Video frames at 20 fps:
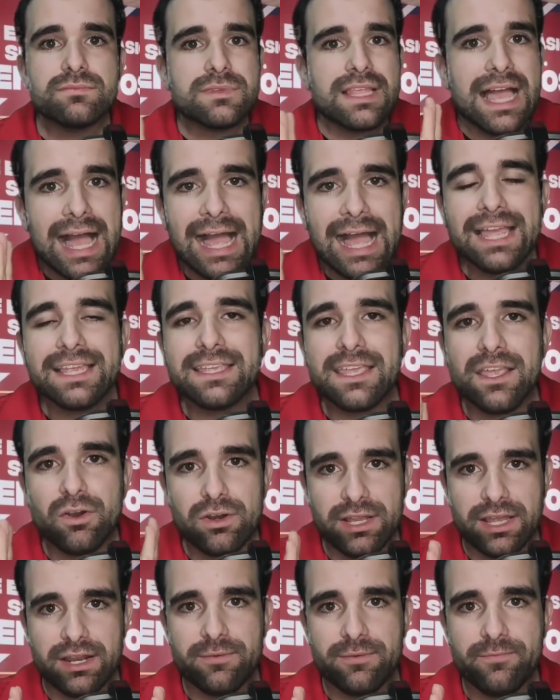Hay que
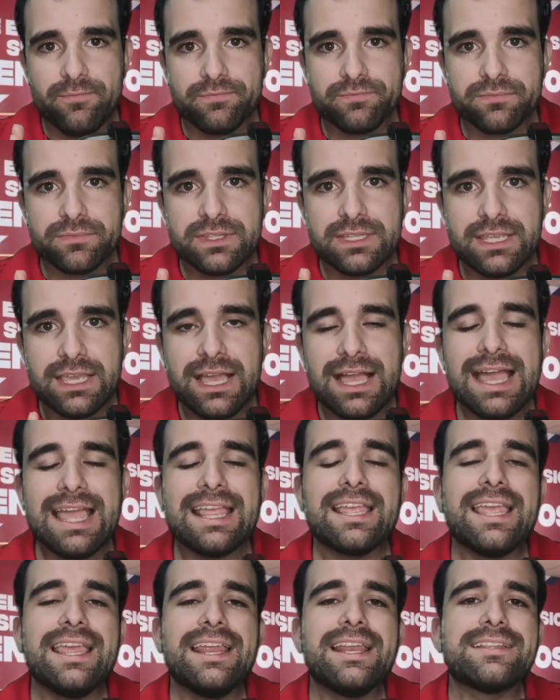golear. Ya hay
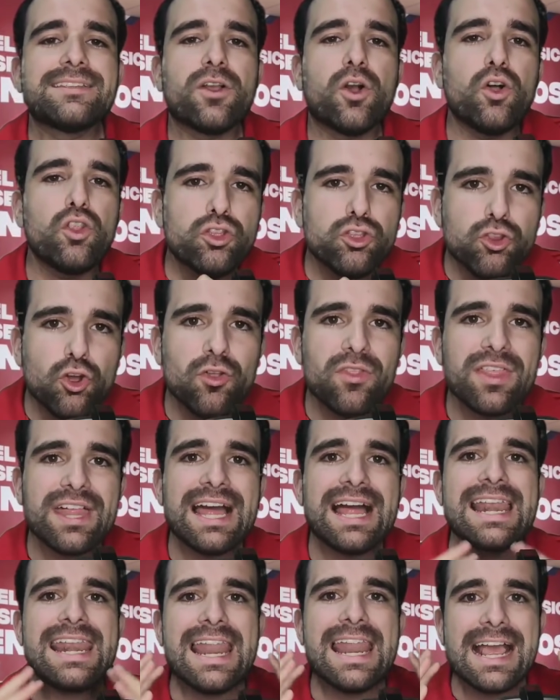que ir con
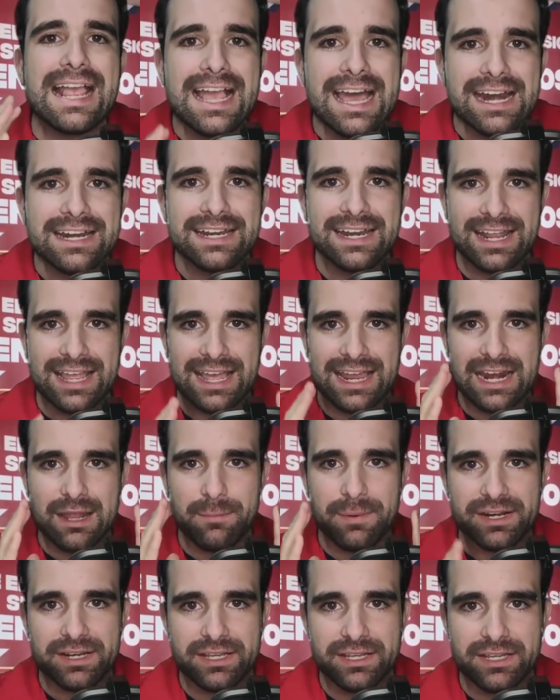toda la carne a la
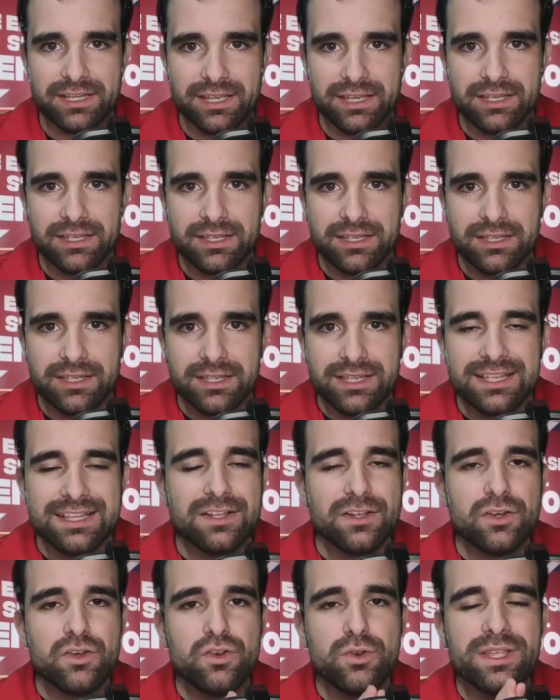parrilla.
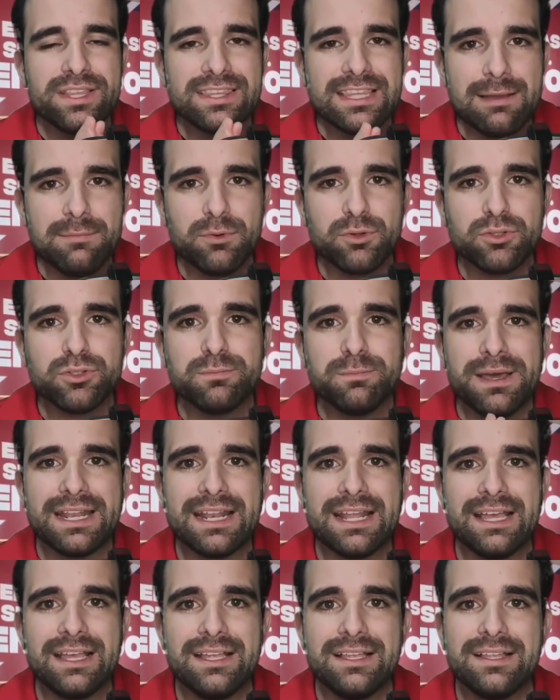No estamos
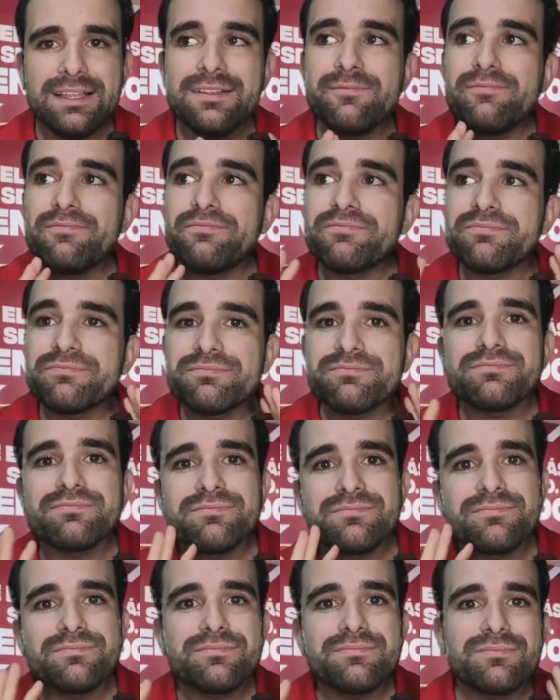para
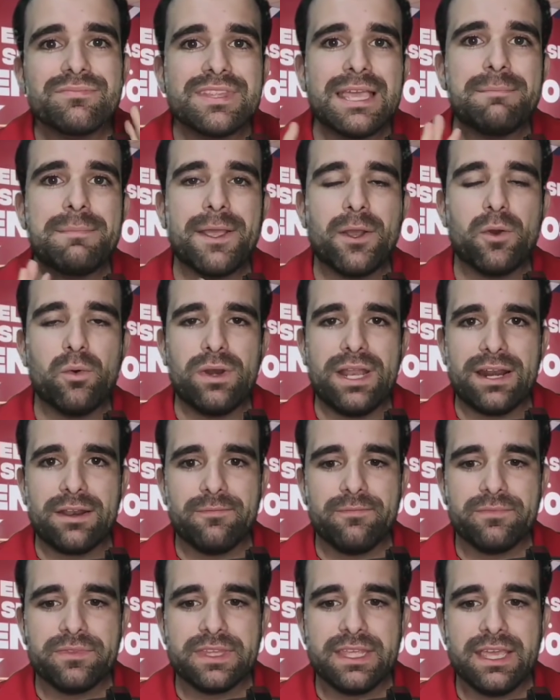especular,
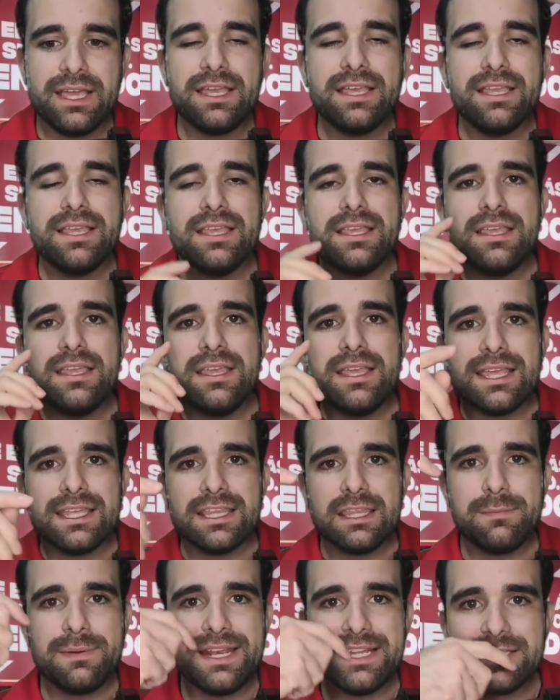¿ya? ¿Qué
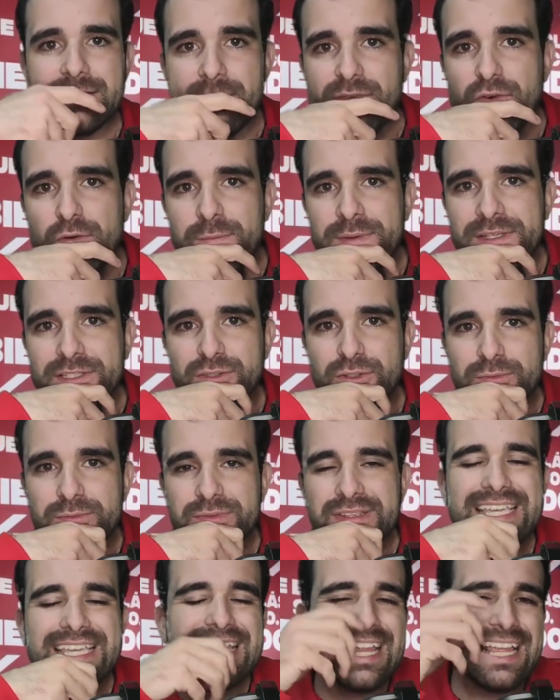te parece mi formación?
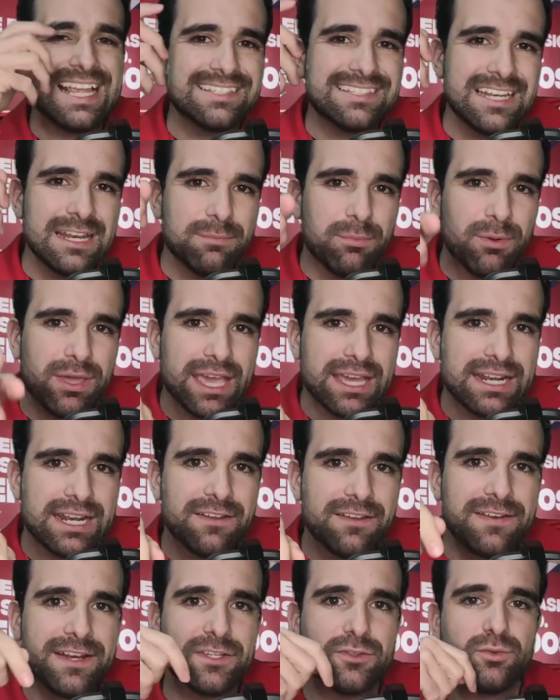¿Crees que se le puede ganar
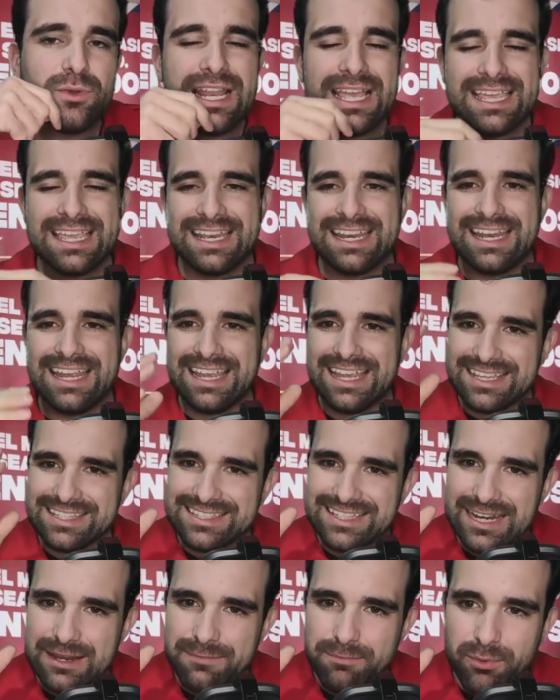a Venezuela? ¿Crees que
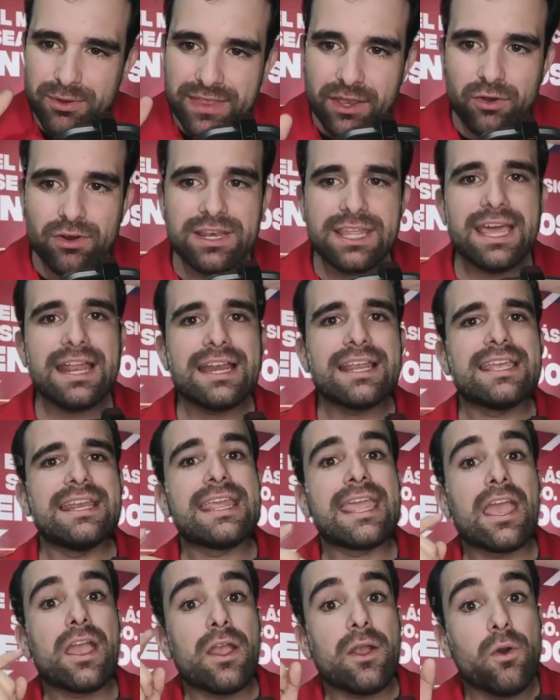se le puede golear?
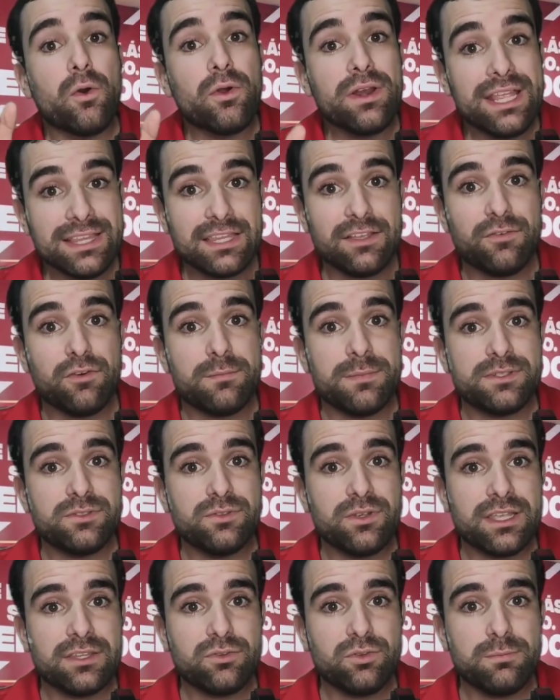¿Crees que con esta formación que estoy